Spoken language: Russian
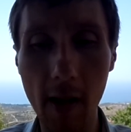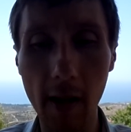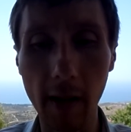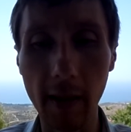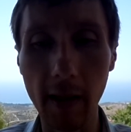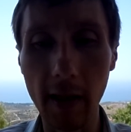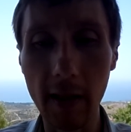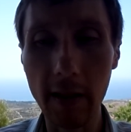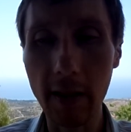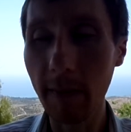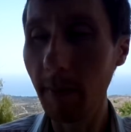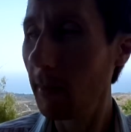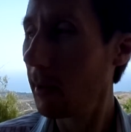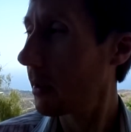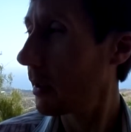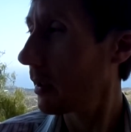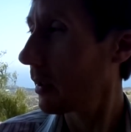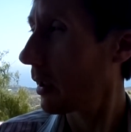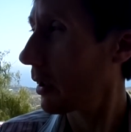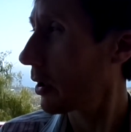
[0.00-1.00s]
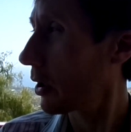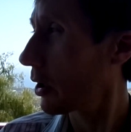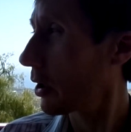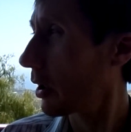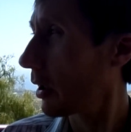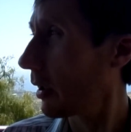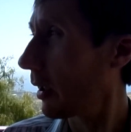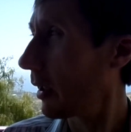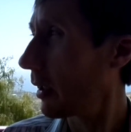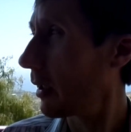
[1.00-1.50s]
Наши мысли, наши
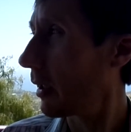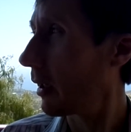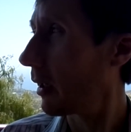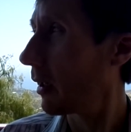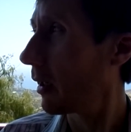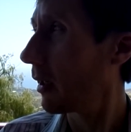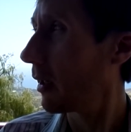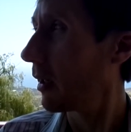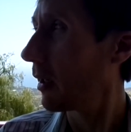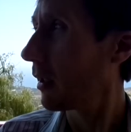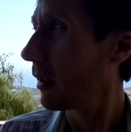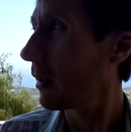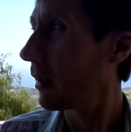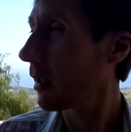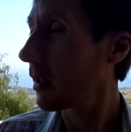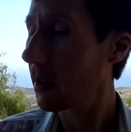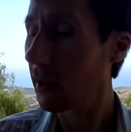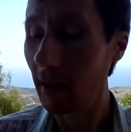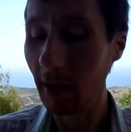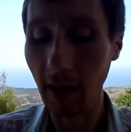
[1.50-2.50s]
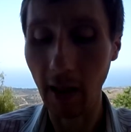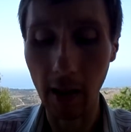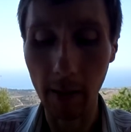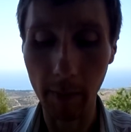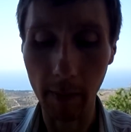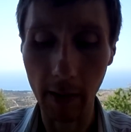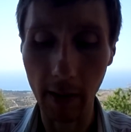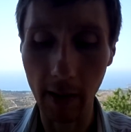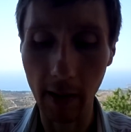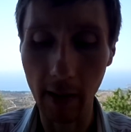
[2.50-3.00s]
желания, наша
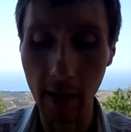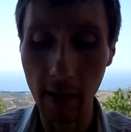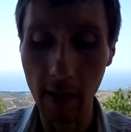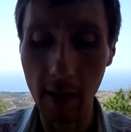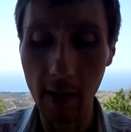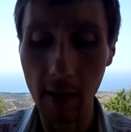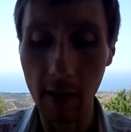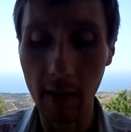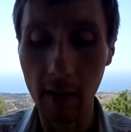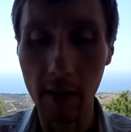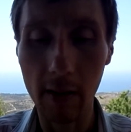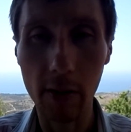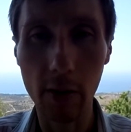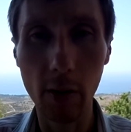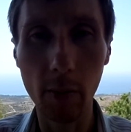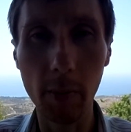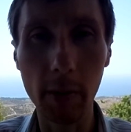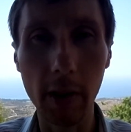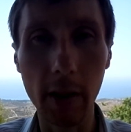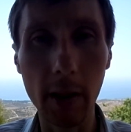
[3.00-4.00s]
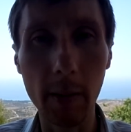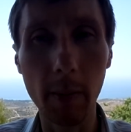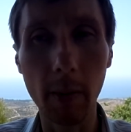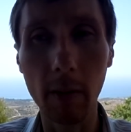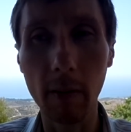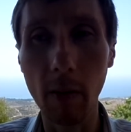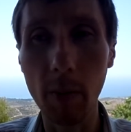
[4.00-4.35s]
карма или что бы то ни было.